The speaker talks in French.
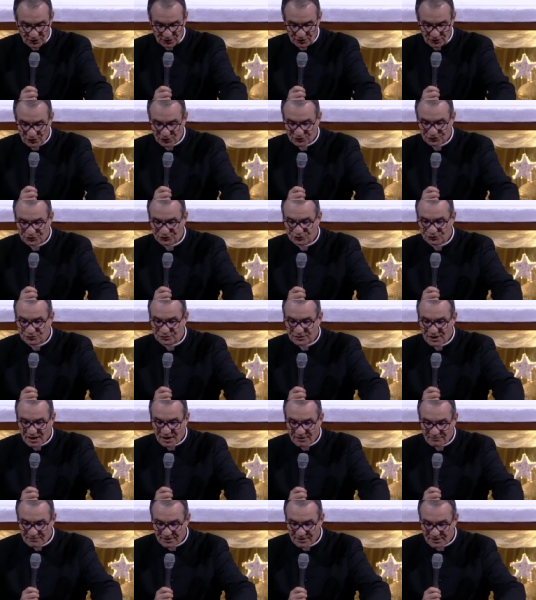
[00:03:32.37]
Lorsqu'une
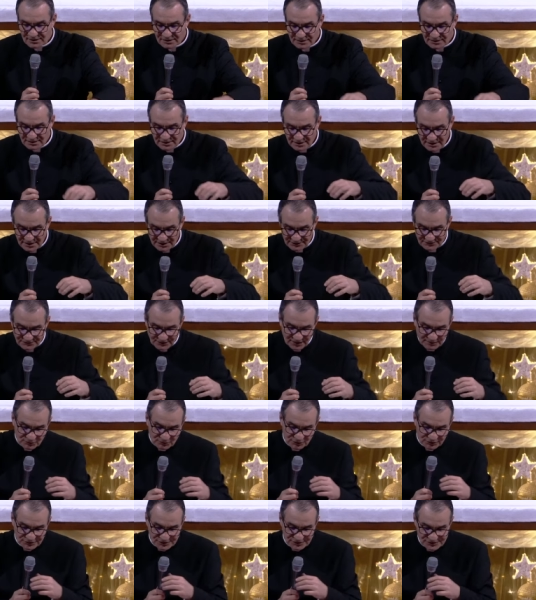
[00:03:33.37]
âme est
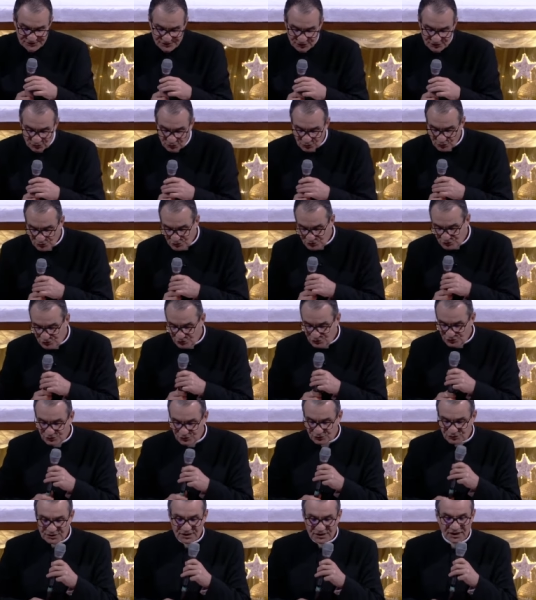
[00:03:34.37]
vraiment désireuse de
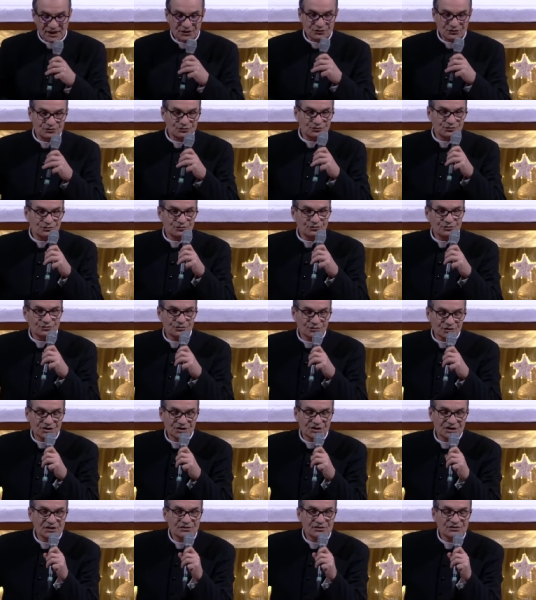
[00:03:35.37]
s'unir à Dieu,
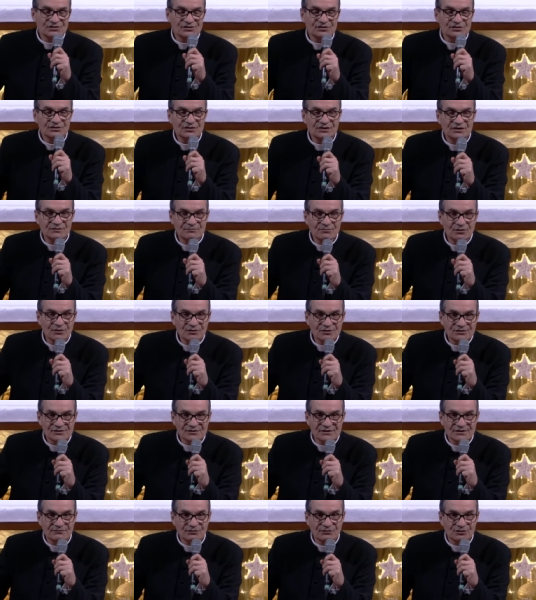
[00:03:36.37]
j'ai l'insentiment que
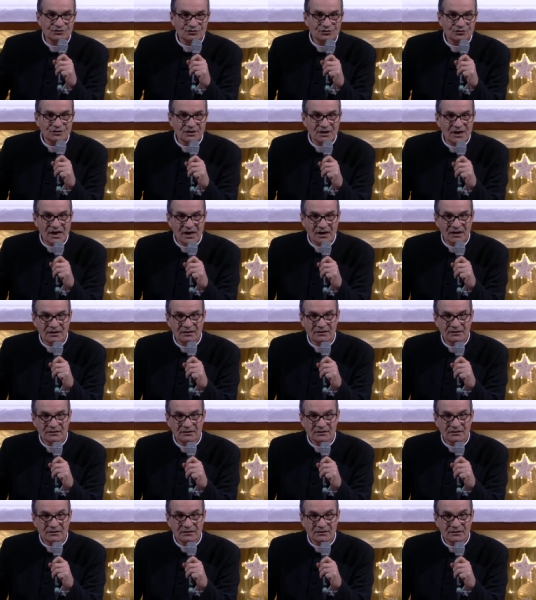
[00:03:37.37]
c'est votre cas.
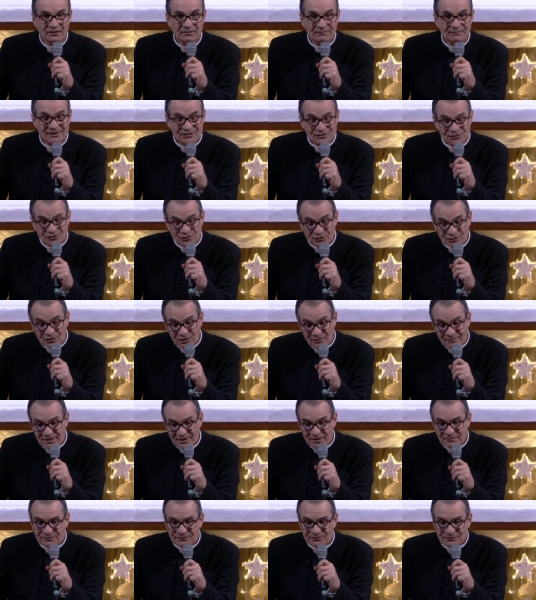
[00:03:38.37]
Parce que quand
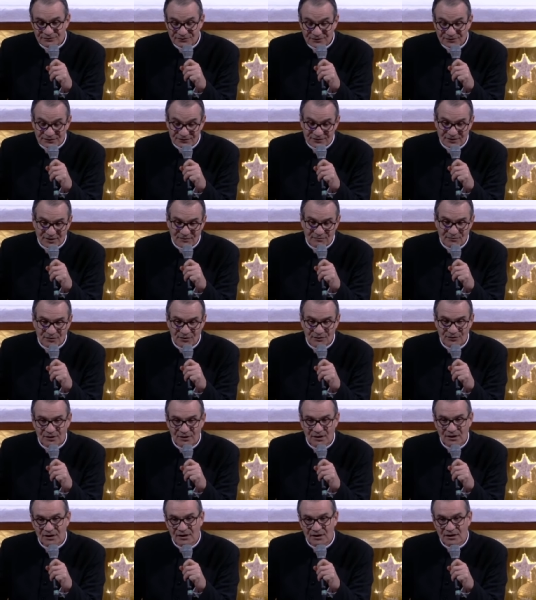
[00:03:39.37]
même, sincèrement,
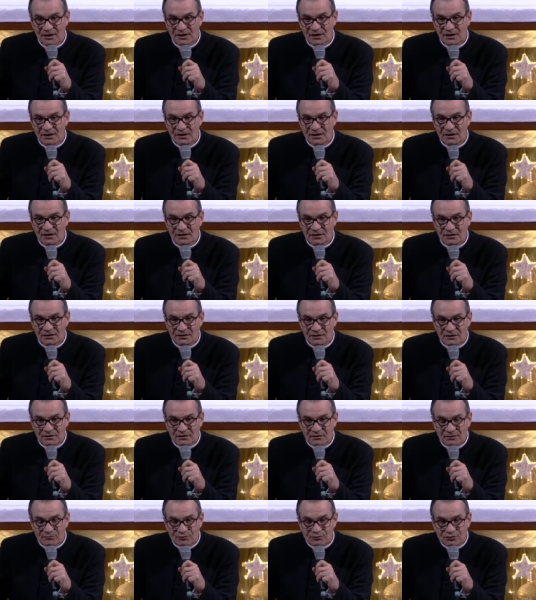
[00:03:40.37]

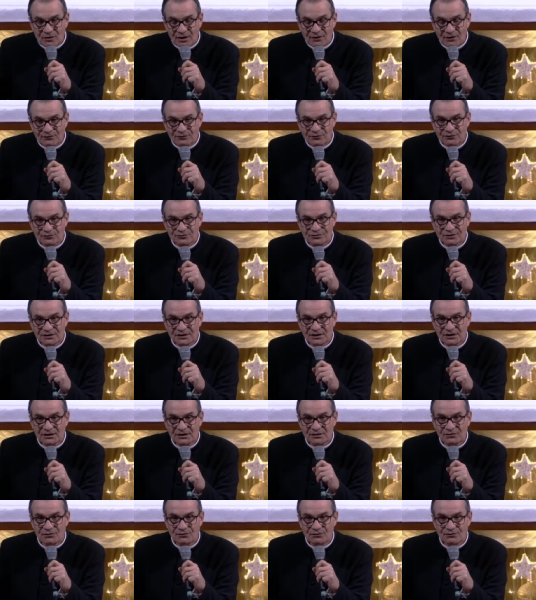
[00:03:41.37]
euh, pour
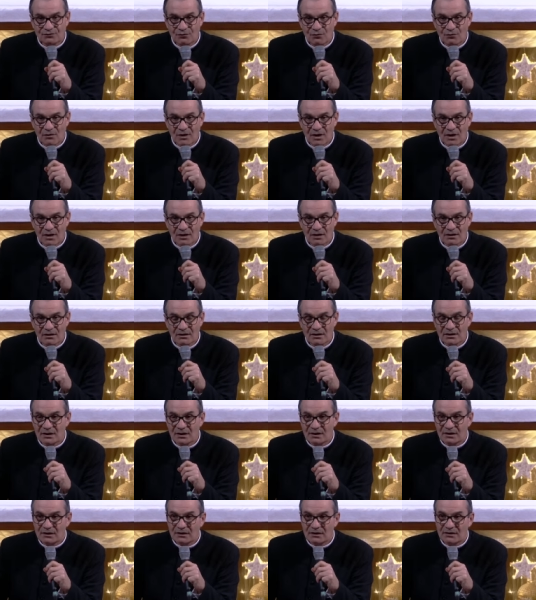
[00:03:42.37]
affronter le froid,
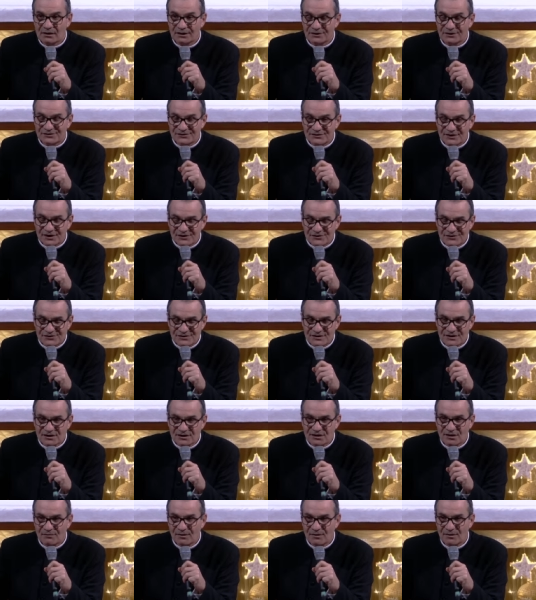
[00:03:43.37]
rester assis
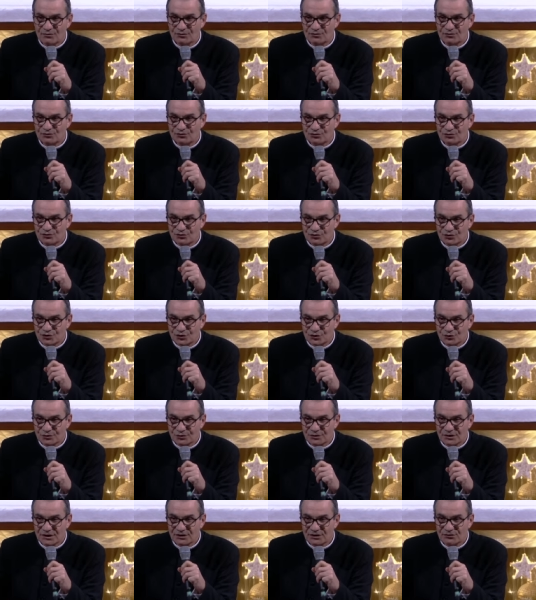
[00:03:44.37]
quand même toute une
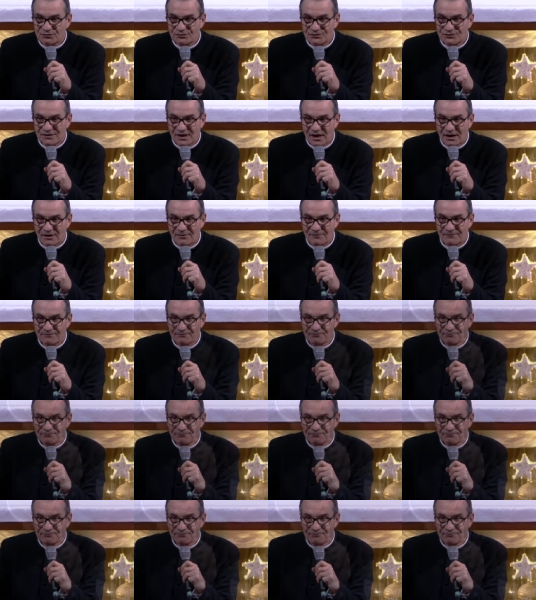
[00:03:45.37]
journée, tout ça,